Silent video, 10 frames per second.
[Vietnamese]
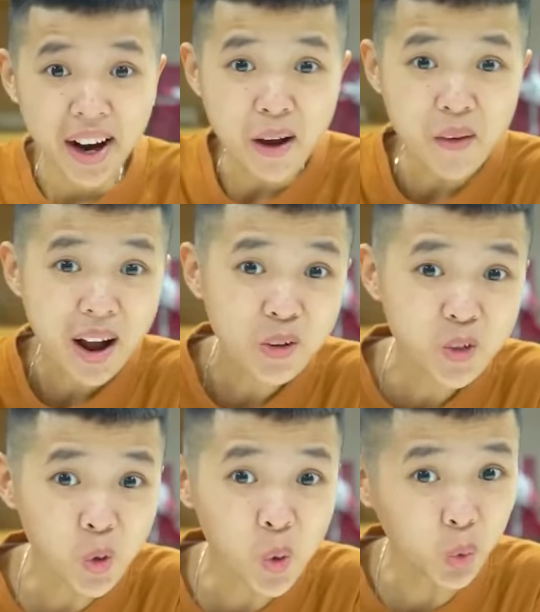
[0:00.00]
Kẹo cao
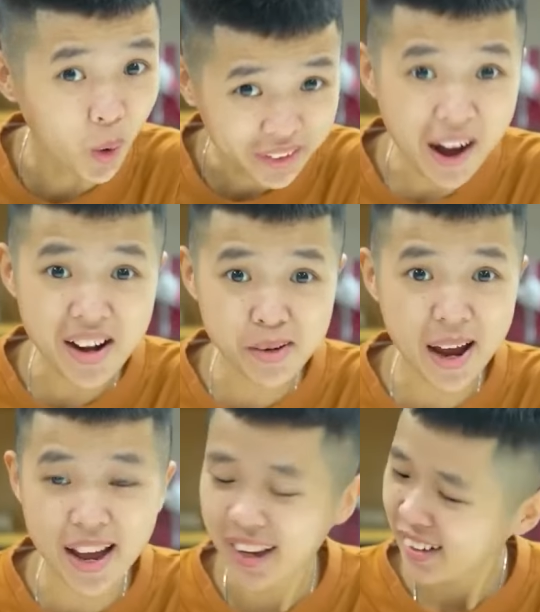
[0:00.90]
su tuổi thơ ấy
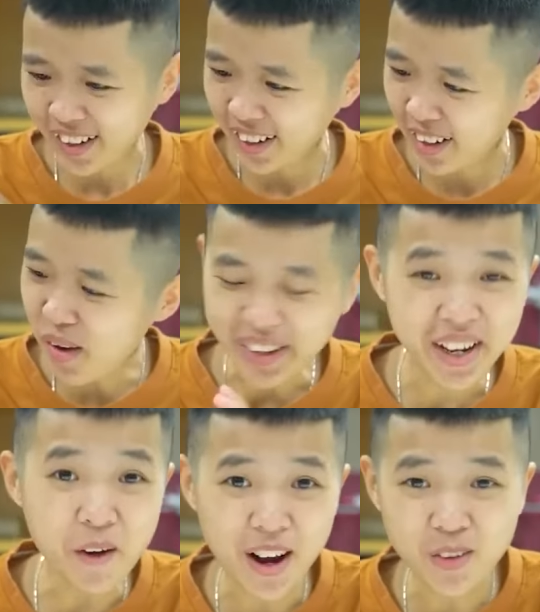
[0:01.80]
mà Cái loại
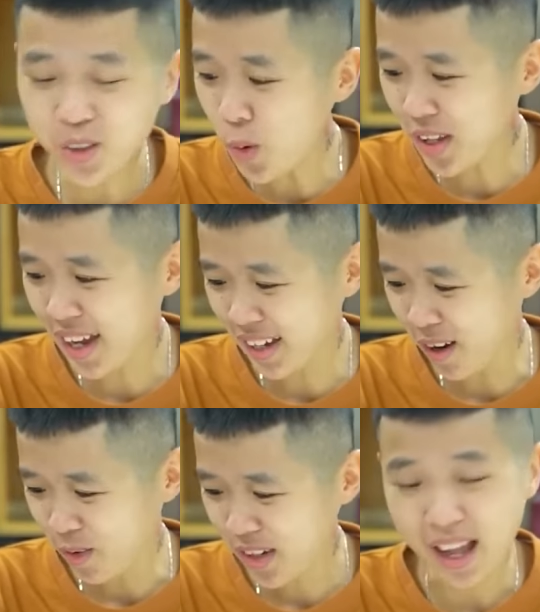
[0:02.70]
kẹo cao su này
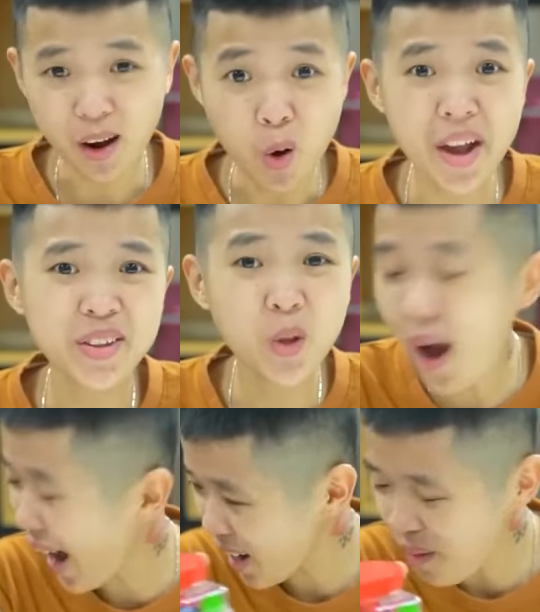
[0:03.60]
kiểu như là huyền
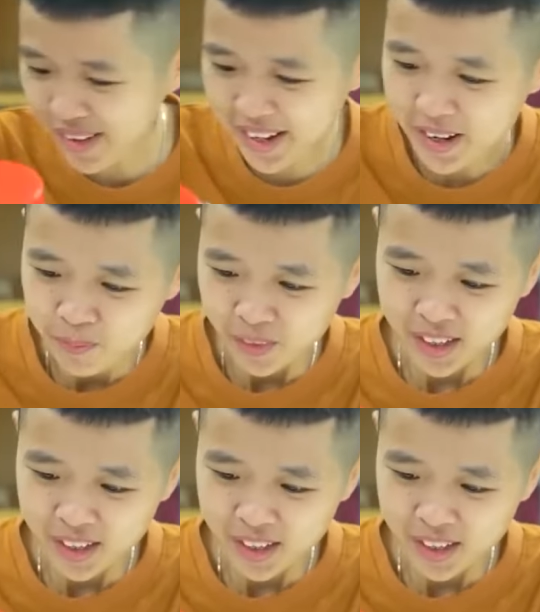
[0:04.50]
thoại luôn ấy